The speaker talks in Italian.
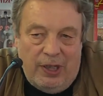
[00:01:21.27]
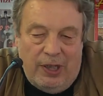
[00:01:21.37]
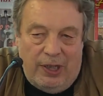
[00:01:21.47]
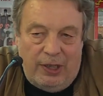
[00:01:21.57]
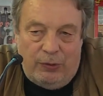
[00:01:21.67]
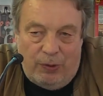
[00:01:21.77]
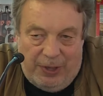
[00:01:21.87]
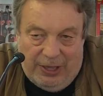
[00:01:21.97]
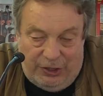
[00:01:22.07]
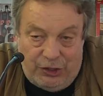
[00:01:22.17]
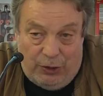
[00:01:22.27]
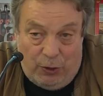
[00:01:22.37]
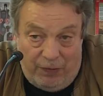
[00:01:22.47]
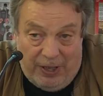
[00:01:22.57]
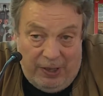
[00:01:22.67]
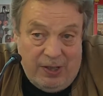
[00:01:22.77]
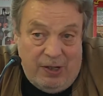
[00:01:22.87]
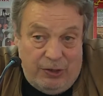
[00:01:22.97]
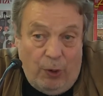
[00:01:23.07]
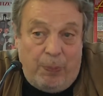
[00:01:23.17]
eh, il 2019
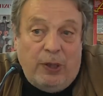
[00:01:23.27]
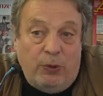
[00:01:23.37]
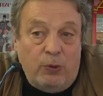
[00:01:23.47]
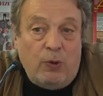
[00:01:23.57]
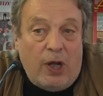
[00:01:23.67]
soprattutto